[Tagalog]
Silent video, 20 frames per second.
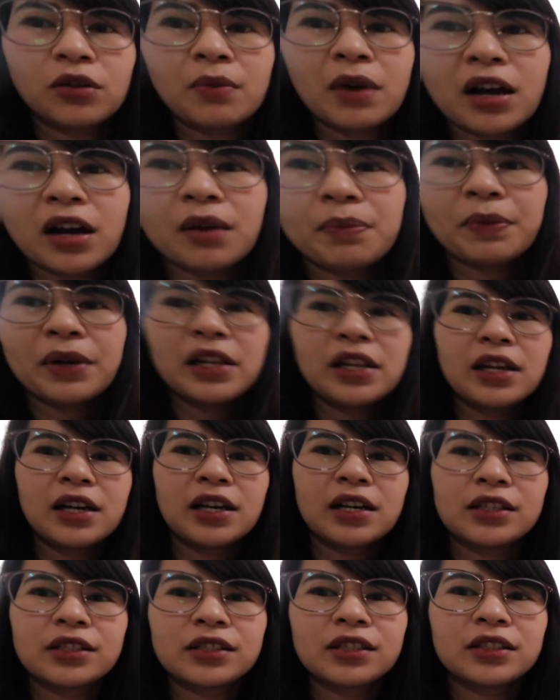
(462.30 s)
Kumakapal na
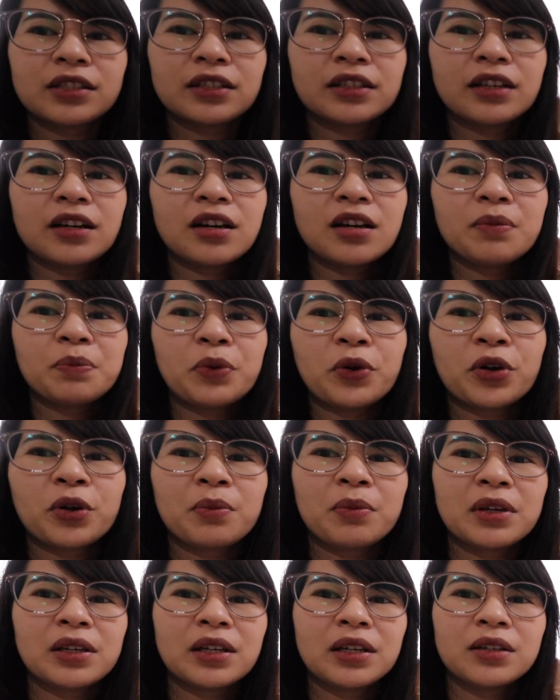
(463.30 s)
nga siya,
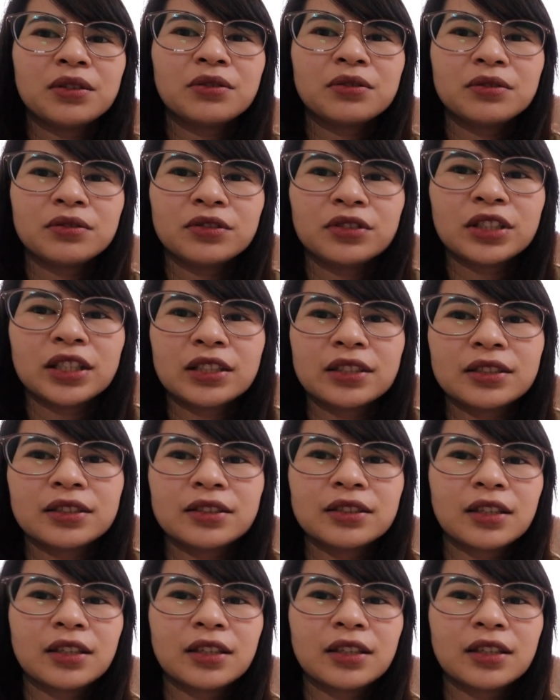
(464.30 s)
nagkakaporma na yung cheeks